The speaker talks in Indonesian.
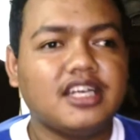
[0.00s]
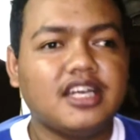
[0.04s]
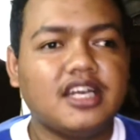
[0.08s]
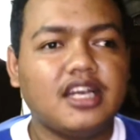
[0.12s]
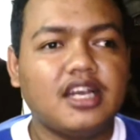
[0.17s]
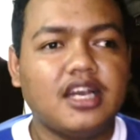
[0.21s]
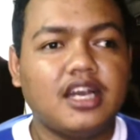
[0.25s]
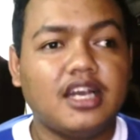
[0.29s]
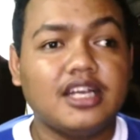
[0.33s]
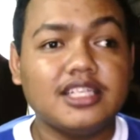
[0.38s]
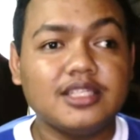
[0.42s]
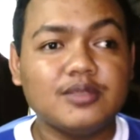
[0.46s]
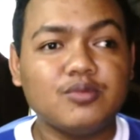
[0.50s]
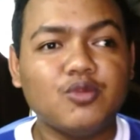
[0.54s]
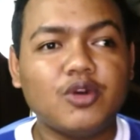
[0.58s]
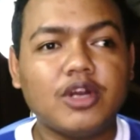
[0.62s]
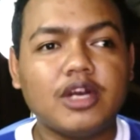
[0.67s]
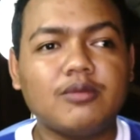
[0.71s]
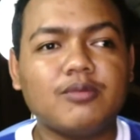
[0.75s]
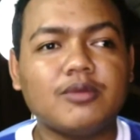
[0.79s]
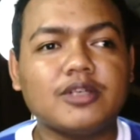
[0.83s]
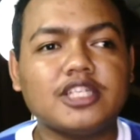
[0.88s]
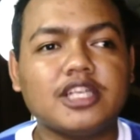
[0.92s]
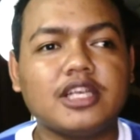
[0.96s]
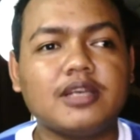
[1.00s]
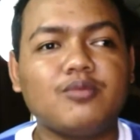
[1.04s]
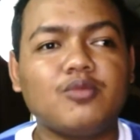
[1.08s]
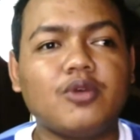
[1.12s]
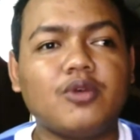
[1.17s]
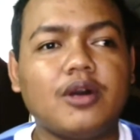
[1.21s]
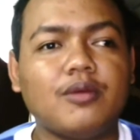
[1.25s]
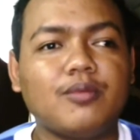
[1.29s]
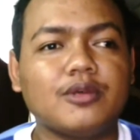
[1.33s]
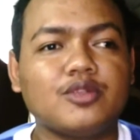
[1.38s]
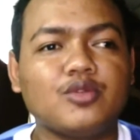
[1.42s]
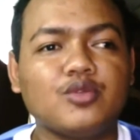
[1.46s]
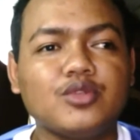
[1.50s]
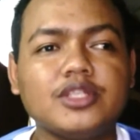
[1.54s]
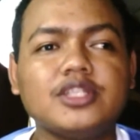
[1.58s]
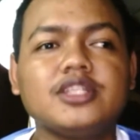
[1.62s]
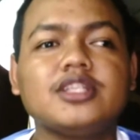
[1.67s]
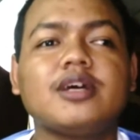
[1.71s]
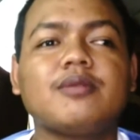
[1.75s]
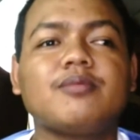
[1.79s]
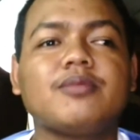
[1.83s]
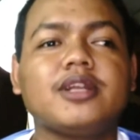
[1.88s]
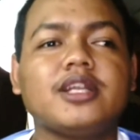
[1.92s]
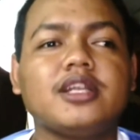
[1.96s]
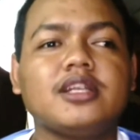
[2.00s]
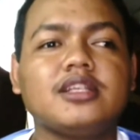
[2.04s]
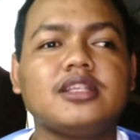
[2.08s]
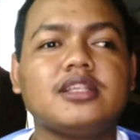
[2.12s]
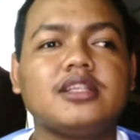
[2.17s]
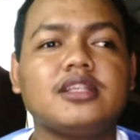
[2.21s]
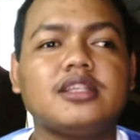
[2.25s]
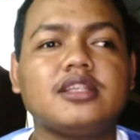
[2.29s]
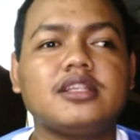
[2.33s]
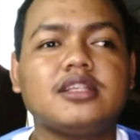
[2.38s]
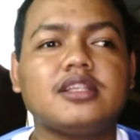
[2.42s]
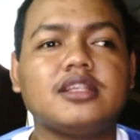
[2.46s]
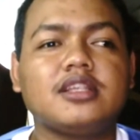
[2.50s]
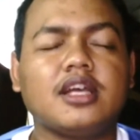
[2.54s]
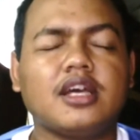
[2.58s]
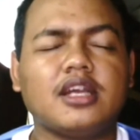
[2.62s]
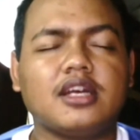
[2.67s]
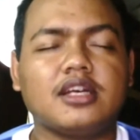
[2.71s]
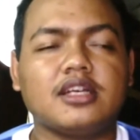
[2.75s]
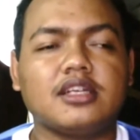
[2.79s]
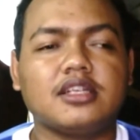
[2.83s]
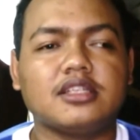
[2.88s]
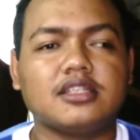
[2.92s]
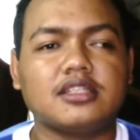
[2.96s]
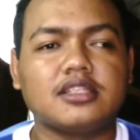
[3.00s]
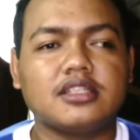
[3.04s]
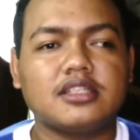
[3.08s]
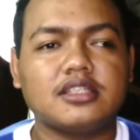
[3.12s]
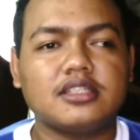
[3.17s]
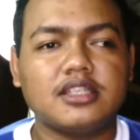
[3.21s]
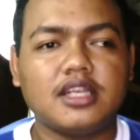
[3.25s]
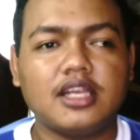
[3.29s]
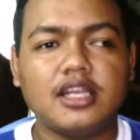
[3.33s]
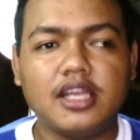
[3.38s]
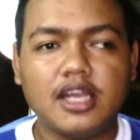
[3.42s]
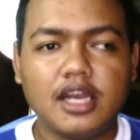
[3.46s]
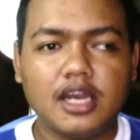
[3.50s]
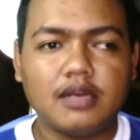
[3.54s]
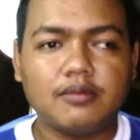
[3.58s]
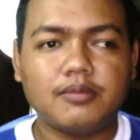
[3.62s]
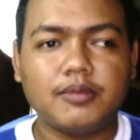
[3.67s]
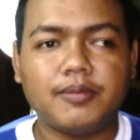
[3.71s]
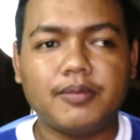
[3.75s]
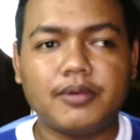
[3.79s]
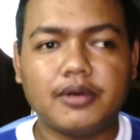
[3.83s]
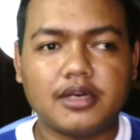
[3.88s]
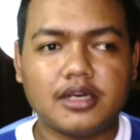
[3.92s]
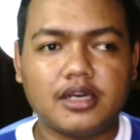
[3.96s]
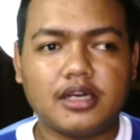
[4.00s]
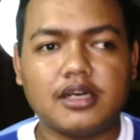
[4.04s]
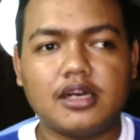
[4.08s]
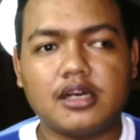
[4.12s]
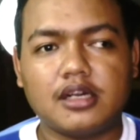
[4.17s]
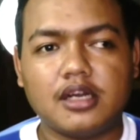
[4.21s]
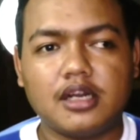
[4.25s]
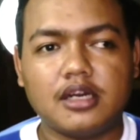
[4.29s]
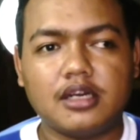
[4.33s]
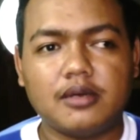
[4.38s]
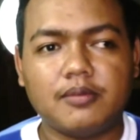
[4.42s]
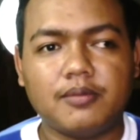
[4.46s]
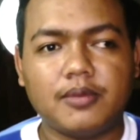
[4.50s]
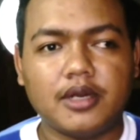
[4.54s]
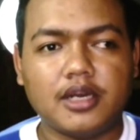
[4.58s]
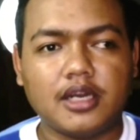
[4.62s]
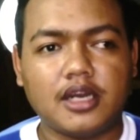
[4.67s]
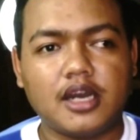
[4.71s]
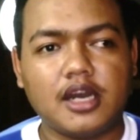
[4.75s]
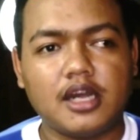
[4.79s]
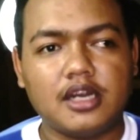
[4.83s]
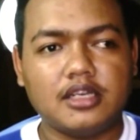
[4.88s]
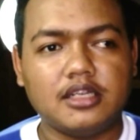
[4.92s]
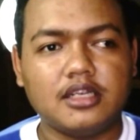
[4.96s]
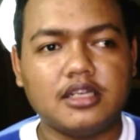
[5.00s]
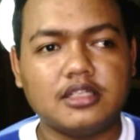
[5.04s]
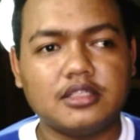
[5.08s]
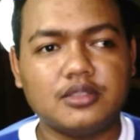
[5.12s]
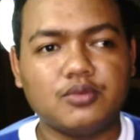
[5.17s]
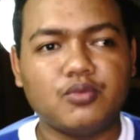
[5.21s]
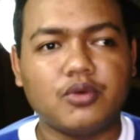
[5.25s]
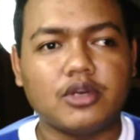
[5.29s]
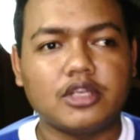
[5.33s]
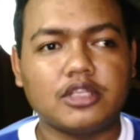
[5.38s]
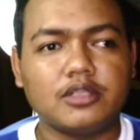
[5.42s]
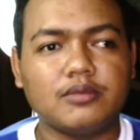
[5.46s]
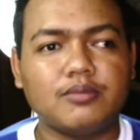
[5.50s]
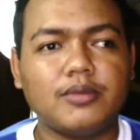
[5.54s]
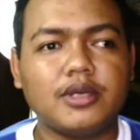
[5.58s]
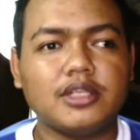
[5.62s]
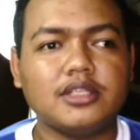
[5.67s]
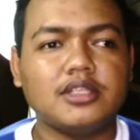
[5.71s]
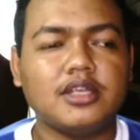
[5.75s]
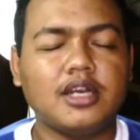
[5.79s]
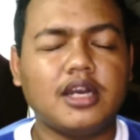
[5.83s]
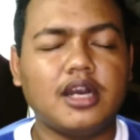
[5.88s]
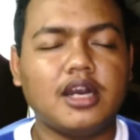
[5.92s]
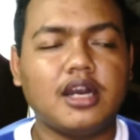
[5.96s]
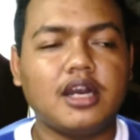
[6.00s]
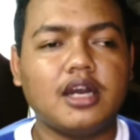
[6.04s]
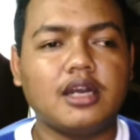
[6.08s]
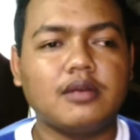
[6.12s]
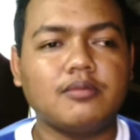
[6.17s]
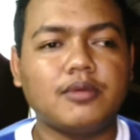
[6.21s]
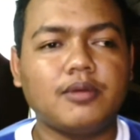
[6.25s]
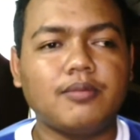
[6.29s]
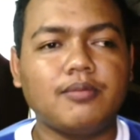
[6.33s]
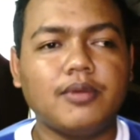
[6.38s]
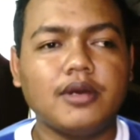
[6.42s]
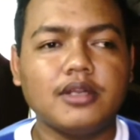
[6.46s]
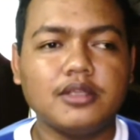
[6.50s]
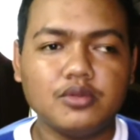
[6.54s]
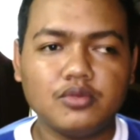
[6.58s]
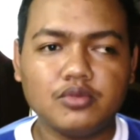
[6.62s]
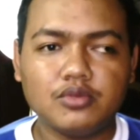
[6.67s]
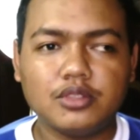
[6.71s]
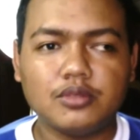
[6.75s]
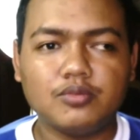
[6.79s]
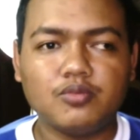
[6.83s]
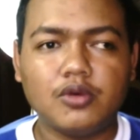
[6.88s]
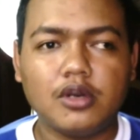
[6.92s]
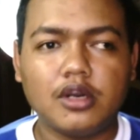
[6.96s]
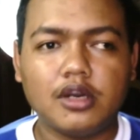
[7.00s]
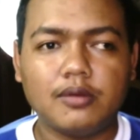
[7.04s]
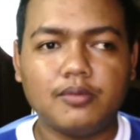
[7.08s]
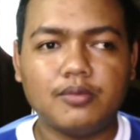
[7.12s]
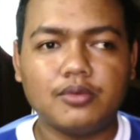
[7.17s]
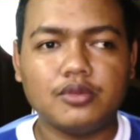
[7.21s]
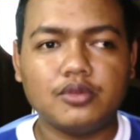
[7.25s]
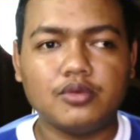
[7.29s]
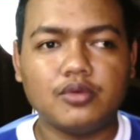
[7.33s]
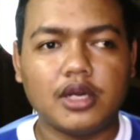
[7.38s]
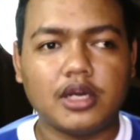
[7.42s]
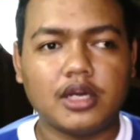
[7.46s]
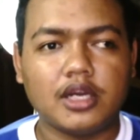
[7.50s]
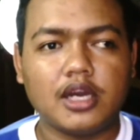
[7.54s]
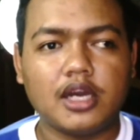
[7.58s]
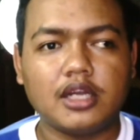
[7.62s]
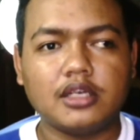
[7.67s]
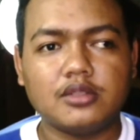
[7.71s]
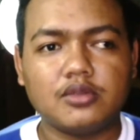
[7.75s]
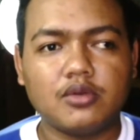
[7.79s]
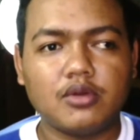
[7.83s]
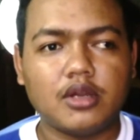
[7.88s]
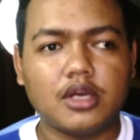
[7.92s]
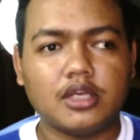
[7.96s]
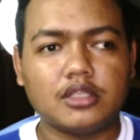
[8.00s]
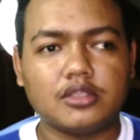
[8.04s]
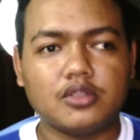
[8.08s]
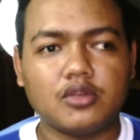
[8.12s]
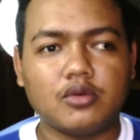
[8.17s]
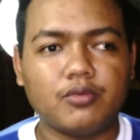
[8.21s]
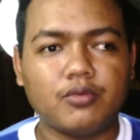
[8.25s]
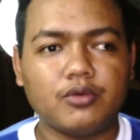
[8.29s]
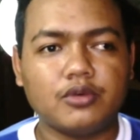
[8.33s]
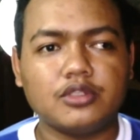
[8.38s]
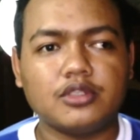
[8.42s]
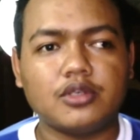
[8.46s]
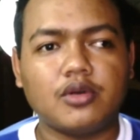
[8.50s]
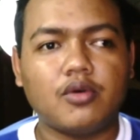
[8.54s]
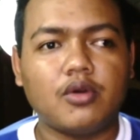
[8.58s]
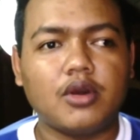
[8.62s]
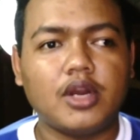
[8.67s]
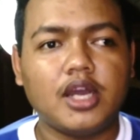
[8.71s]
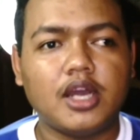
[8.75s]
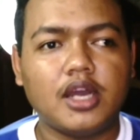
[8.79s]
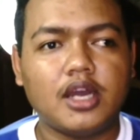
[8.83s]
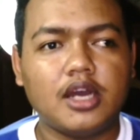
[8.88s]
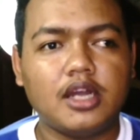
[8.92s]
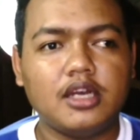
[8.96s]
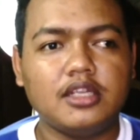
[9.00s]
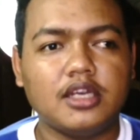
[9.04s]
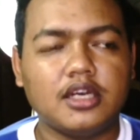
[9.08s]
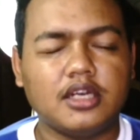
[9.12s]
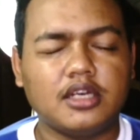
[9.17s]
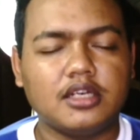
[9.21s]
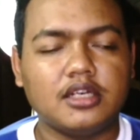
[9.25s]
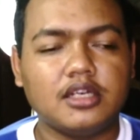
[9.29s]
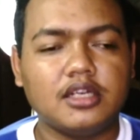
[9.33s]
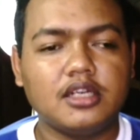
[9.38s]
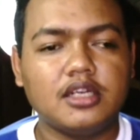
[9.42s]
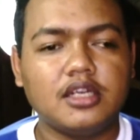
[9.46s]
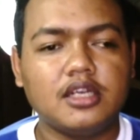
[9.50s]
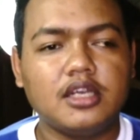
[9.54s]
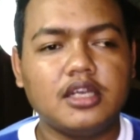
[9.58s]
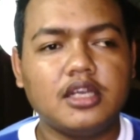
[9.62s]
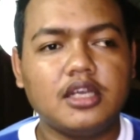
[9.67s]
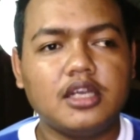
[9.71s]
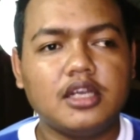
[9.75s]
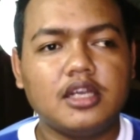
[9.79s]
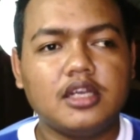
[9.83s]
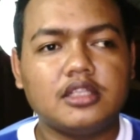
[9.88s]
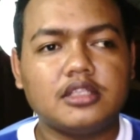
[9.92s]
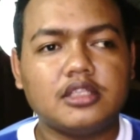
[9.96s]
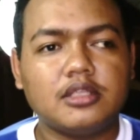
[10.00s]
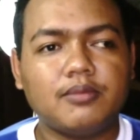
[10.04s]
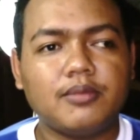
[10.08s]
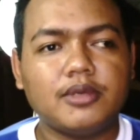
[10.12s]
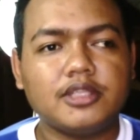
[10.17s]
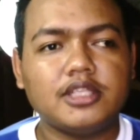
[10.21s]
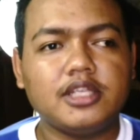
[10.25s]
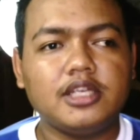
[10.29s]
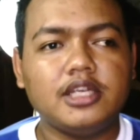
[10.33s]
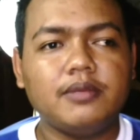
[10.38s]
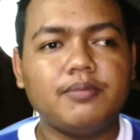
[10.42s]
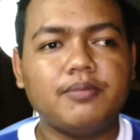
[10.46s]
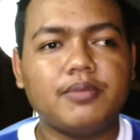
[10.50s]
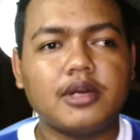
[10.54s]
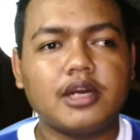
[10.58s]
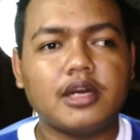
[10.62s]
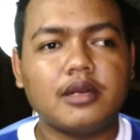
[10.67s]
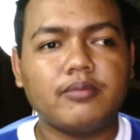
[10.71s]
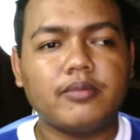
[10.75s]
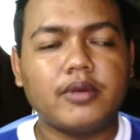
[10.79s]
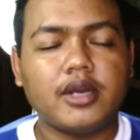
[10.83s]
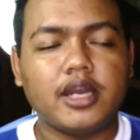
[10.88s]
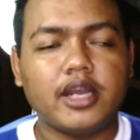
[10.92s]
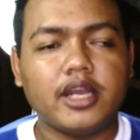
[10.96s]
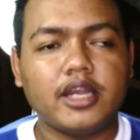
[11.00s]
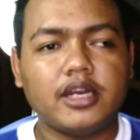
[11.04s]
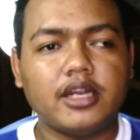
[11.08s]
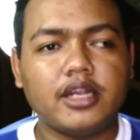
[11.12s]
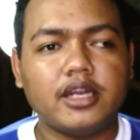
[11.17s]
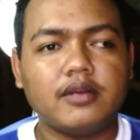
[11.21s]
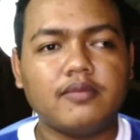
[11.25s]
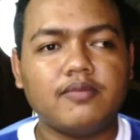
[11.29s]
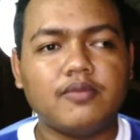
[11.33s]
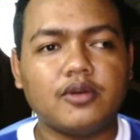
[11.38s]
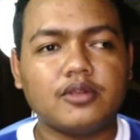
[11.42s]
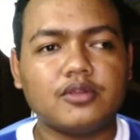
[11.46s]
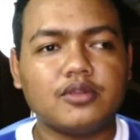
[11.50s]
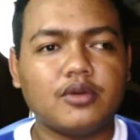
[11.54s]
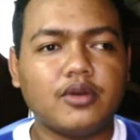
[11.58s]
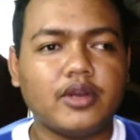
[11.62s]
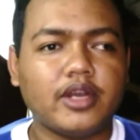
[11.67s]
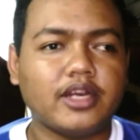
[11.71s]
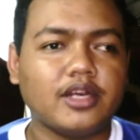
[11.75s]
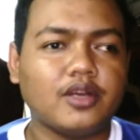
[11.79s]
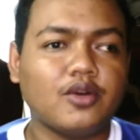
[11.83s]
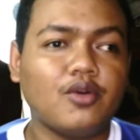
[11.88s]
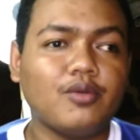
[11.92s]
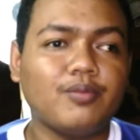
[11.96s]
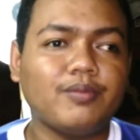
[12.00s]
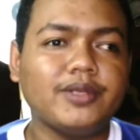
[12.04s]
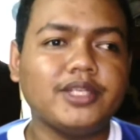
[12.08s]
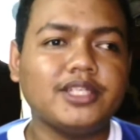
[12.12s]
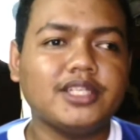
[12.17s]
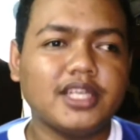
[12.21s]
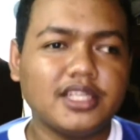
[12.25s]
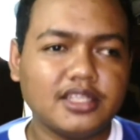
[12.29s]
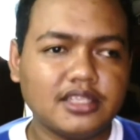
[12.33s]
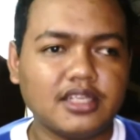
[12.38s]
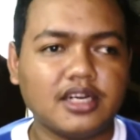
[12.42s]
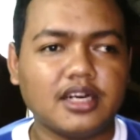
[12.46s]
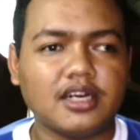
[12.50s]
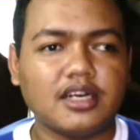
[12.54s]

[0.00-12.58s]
Hai semua, nama saya Muhammad Husin Tamrin dan saya akan memperkenalkan kepada kalian sebuah tempat yang akan membantu semua kebutuhan kantor ataupun sekolah kalian. Tempat ini bernama NN Photo and Copy Center.